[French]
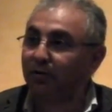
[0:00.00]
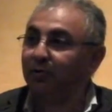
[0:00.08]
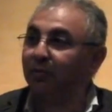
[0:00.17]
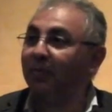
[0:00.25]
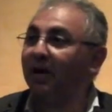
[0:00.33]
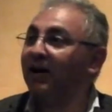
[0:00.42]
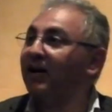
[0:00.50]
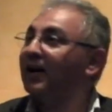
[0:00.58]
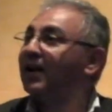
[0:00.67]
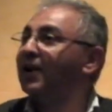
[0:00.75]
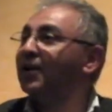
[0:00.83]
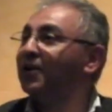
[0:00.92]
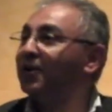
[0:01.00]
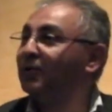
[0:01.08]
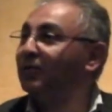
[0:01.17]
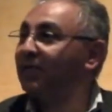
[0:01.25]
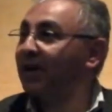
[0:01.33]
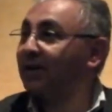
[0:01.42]
de par euh, le,
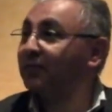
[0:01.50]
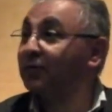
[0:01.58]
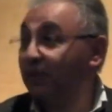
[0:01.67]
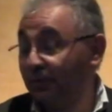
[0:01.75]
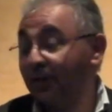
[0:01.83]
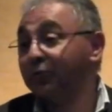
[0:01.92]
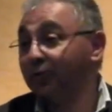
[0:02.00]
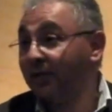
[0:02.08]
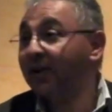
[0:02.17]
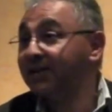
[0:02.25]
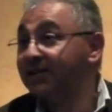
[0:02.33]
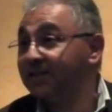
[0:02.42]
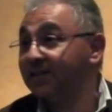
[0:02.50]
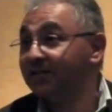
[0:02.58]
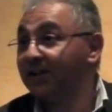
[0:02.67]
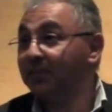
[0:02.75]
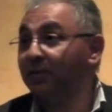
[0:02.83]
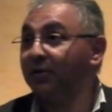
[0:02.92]
verre le de vin ici,
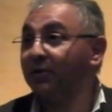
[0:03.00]
évidemment.